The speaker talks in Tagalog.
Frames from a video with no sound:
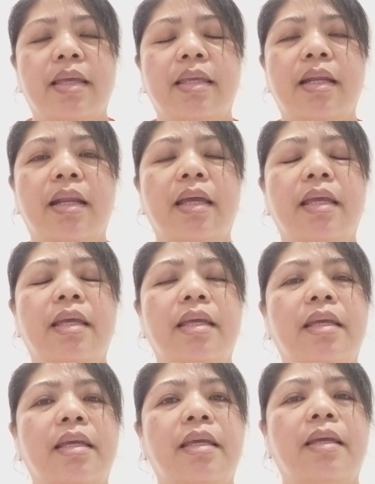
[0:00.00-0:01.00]
Yan ay
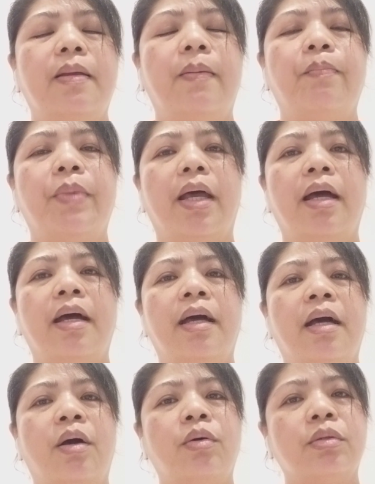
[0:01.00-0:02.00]

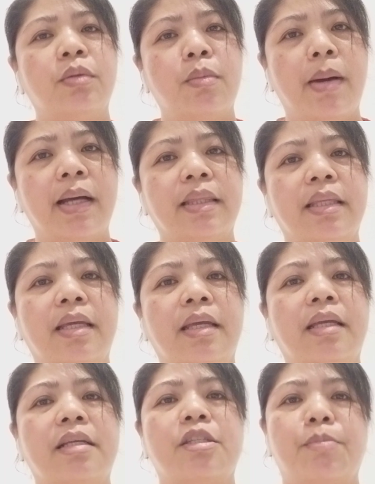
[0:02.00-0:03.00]
uh,
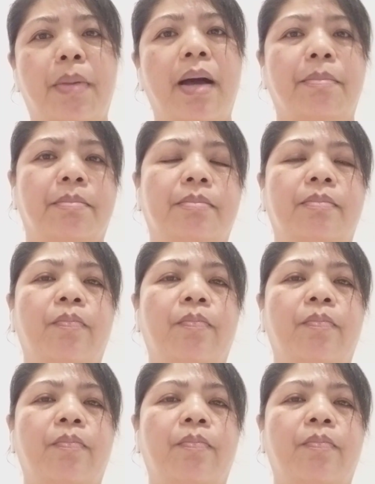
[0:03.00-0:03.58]
automatic spam.